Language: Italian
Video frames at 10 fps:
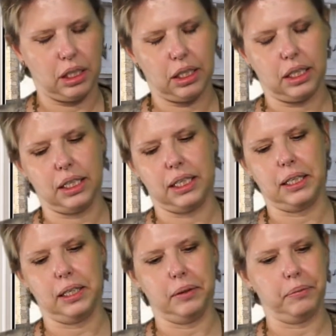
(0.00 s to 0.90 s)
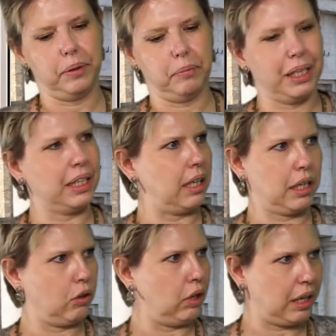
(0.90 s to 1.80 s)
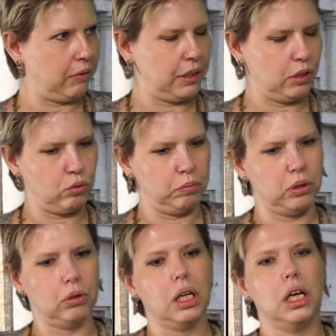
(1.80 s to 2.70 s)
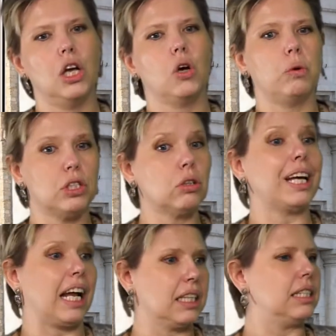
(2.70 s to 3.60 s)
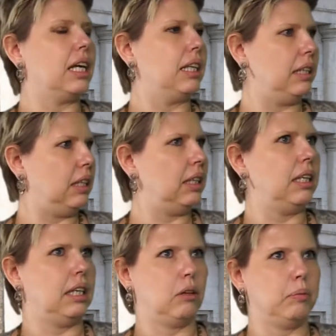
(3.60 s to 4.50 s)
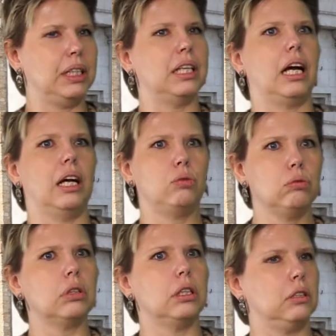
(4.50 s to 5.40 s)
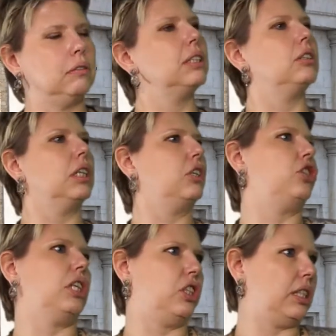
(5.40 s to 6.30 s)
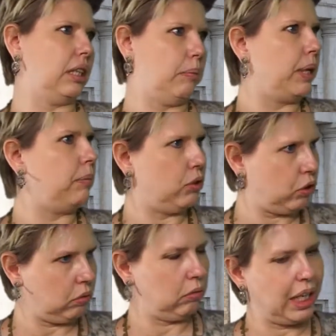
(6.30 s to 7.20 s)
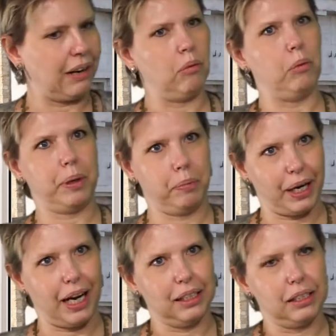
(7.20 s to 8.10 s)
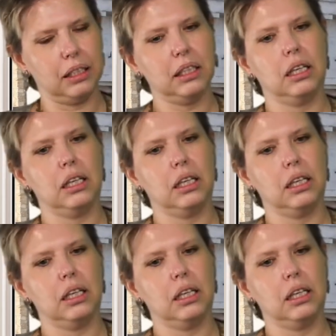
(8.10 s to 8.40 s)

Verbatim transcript: eh, in maniera regolare fin da subito. Questo grazie agli, eh, dire, a tutta l'innovazione che c'era già stata prima, cioè non, eravamo preparati,